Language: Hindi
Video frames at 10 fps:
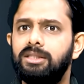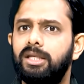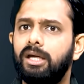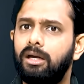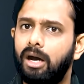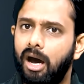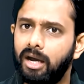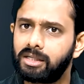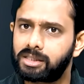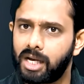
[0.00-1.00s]
तक
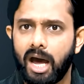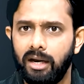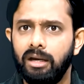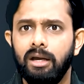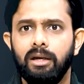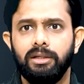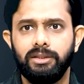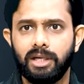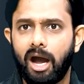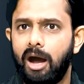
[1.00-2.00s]
हर साल
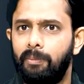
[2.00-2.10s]
यहाँ